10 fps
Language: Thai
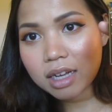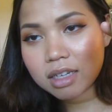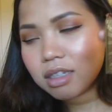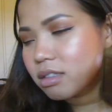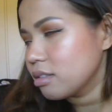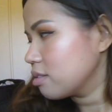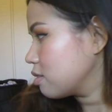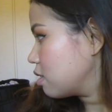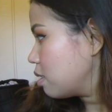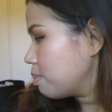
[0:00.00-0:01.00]
ก
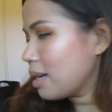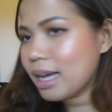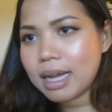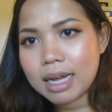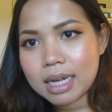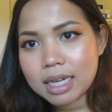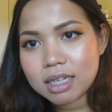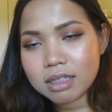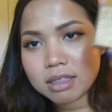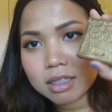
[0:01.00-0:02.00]
หมา
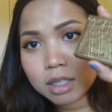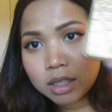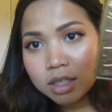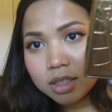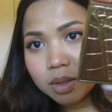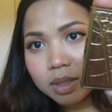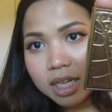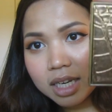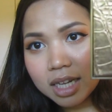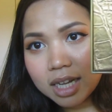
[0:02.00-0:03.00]
ตัว
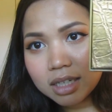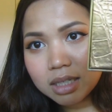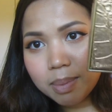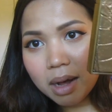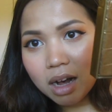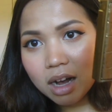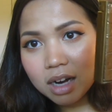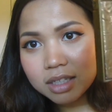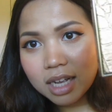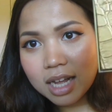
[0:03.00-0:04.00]
นี้นะคะคือพั
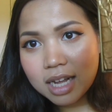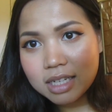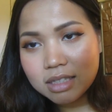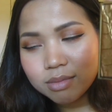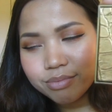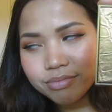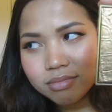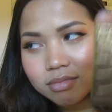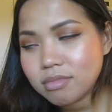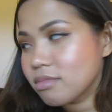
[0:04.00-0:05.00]
กนะคะ
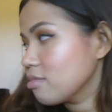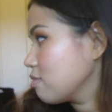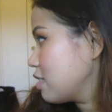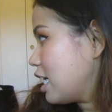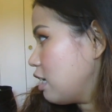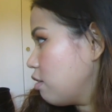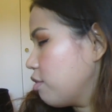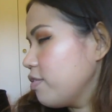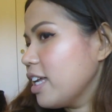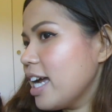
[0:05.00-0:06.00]
ฮัลโหล
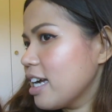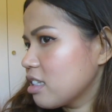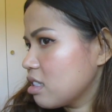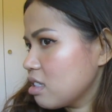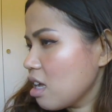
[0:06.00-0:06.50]
เฟล็กซ์